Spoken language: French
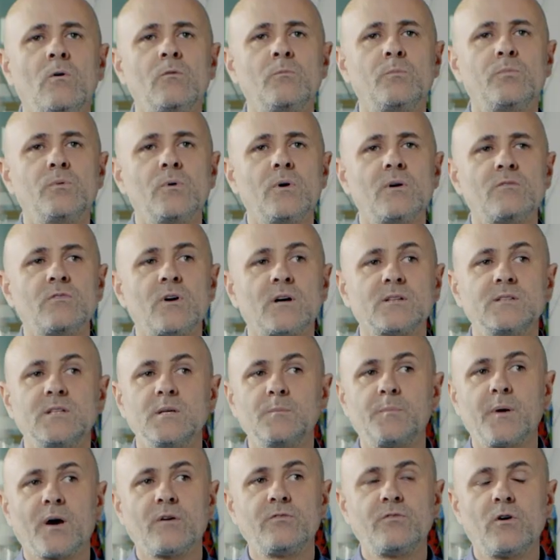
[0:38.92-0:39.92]
On peut avoir
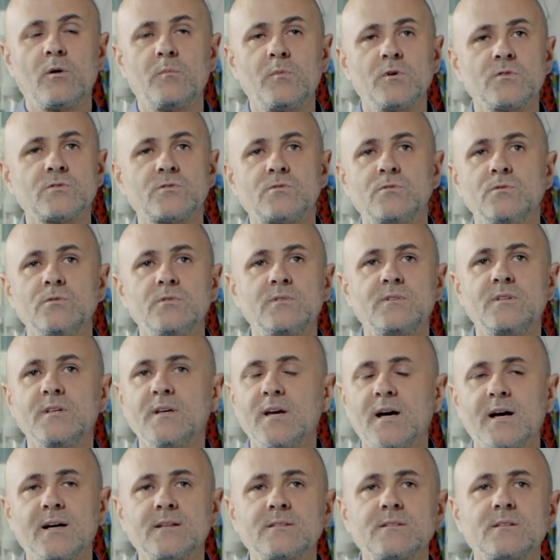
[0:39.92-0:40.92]
des performances de
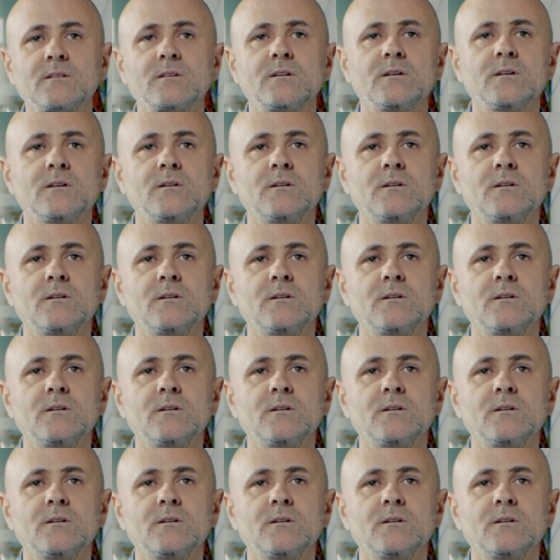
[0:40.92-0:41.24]
théâtre,